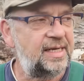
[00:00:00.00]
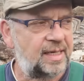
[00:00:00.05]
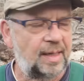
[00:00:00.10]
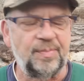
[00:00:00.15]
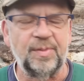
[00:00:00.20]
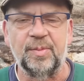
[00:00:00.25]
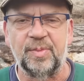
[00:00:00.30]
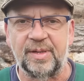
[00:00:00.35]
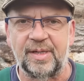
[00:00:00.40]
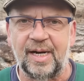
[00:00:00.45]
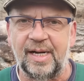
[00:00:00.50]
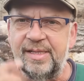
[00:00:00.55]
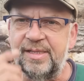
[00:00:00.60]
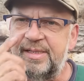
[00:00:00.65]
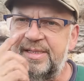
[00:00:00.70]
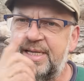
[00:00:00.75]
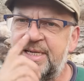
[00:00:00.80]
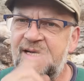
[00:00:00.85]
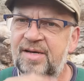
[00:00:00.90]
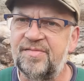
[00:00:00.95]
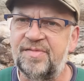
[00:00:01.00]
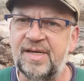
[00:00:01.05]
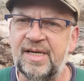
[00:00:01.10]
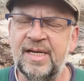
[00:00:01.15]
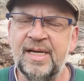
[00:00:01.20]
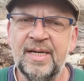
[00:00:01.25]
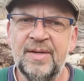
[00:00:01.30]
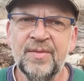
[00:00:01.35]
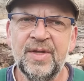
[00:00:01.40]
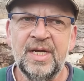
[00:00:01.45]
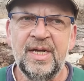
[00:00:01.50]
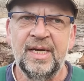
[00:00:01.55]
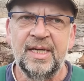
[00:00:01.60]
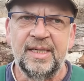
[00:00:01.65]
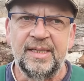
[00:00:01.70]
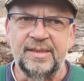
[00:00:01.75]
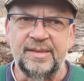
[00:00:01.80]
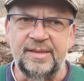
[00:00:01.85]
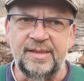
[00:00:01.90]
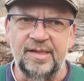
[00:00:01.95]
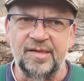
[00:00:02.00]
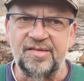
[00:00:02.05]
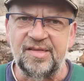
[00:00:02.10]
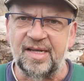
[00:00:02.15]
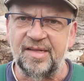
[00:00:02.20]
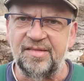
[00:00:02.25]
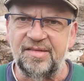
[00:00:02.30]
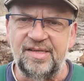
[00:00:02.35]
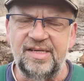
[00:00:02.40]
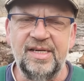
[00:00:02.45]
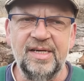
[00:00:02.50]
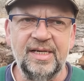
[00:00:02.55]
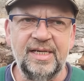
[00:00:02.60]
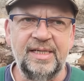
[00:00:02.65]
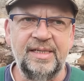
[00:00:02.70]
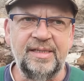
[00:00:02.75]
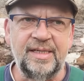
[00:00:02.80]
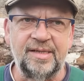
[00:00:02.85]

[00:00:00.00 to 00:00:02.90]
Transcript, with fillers: Ich habe eine Bekannte in NRW, die ist Erzieherin,